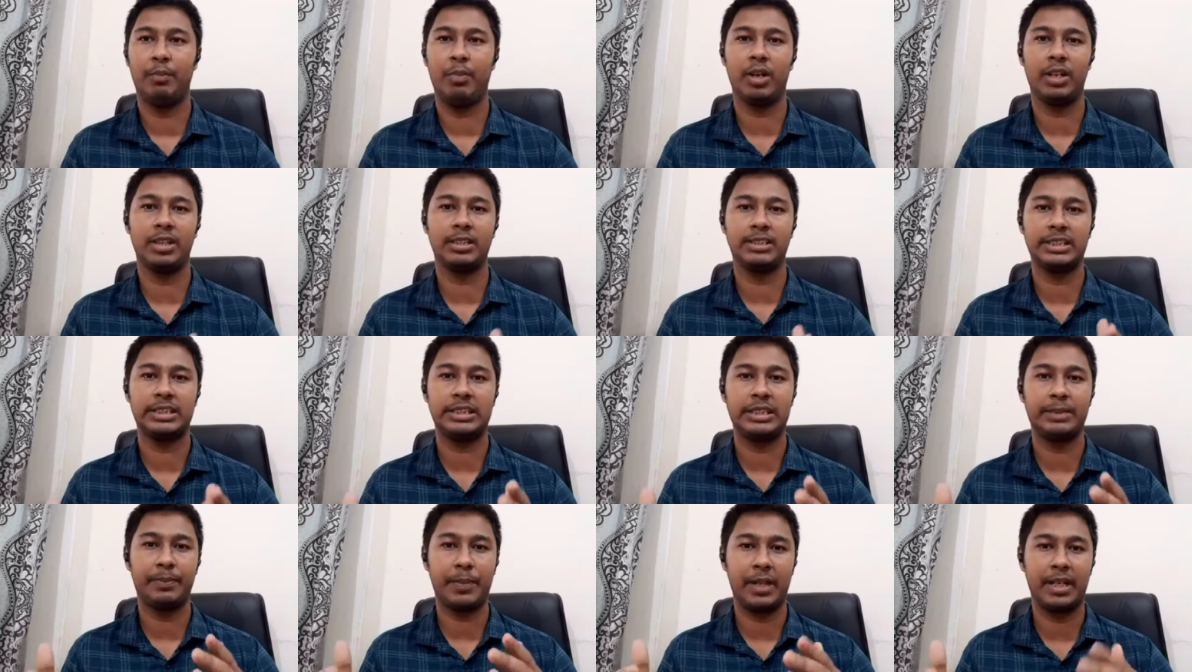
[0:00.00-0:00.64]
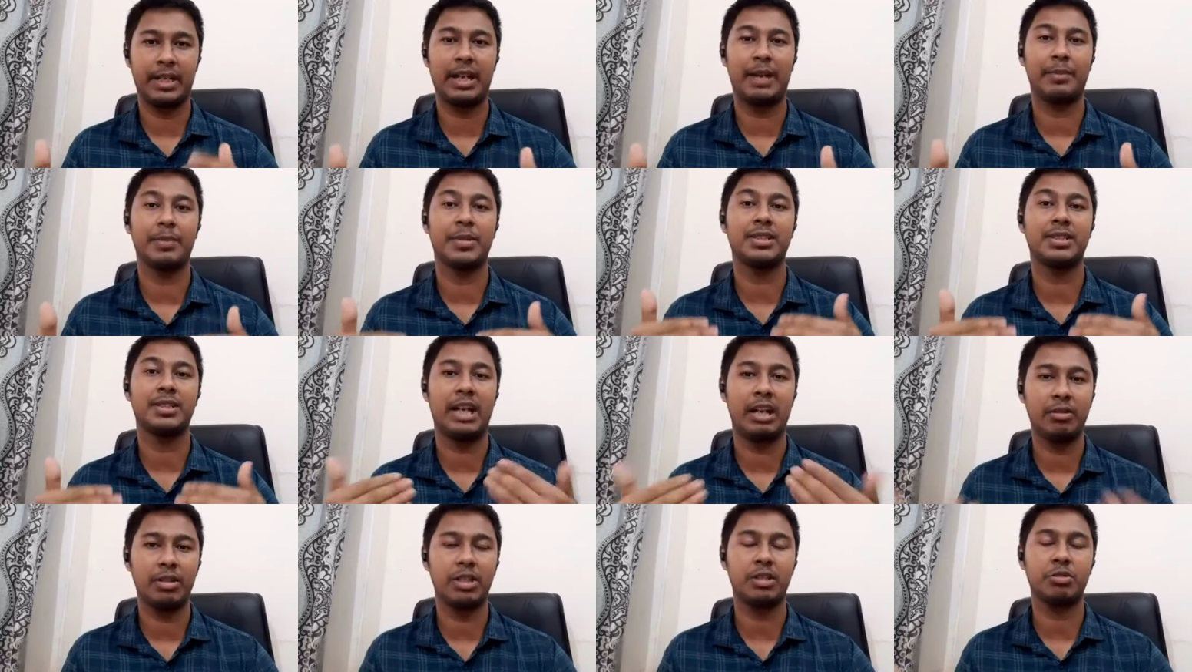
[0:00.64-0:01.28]
বলা যেতে পারে আমরা
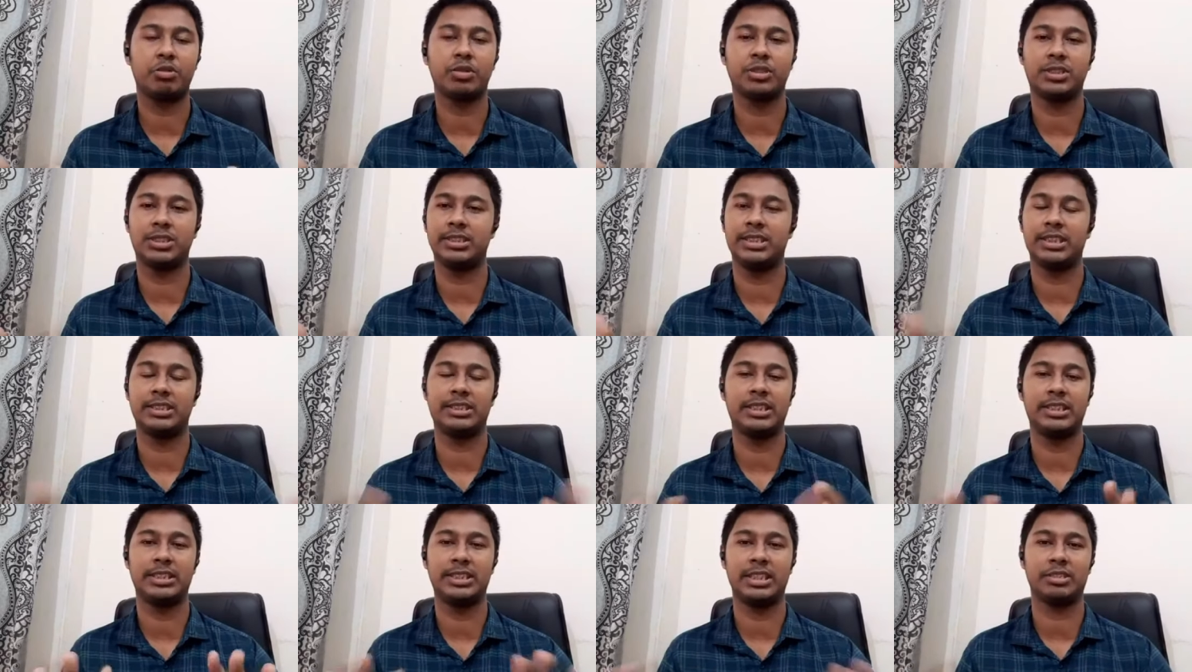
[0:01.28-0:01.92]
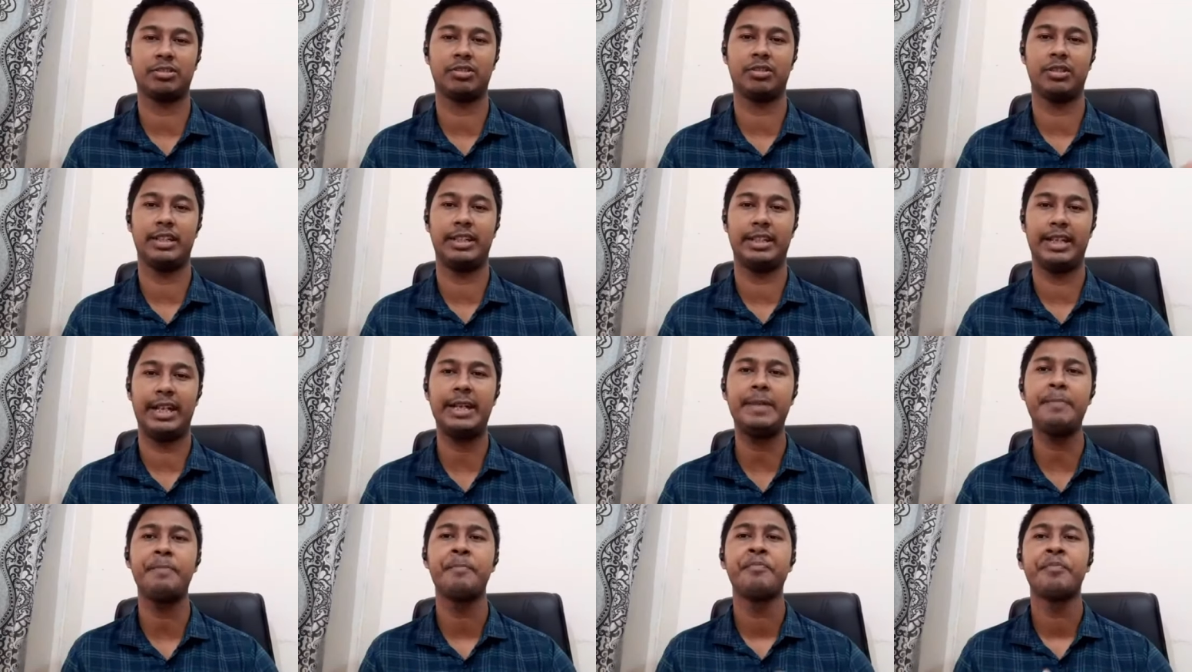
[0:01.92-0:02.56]
ধারণা করছি যে সেটি আসলে
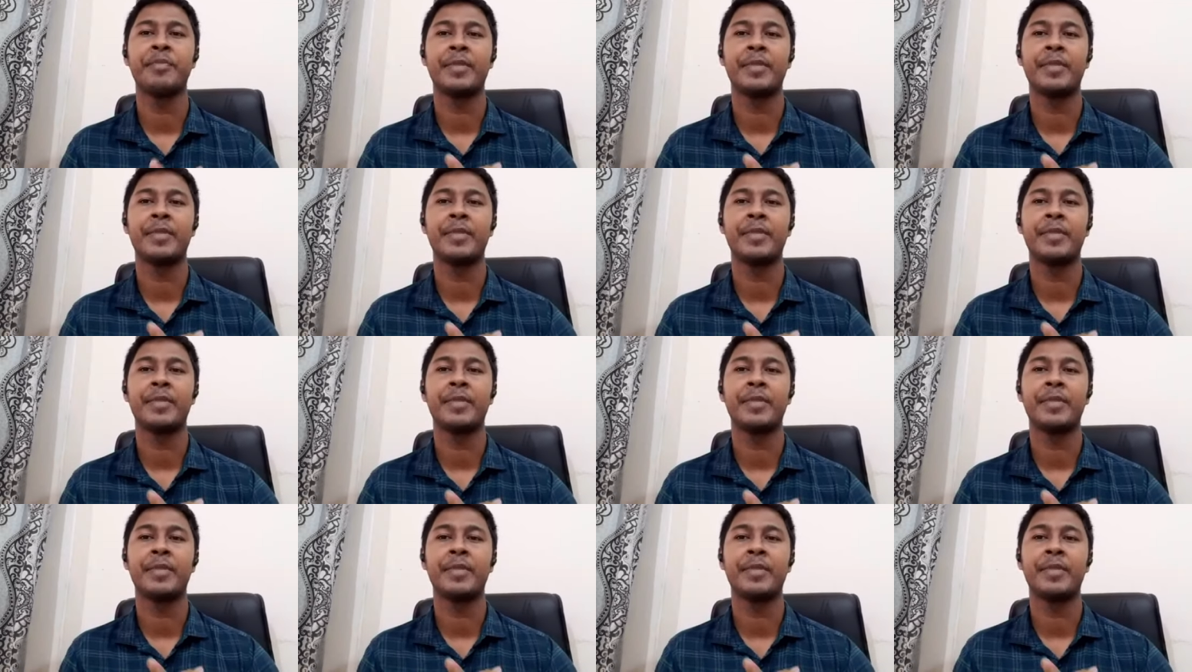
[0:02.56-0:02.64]
নেই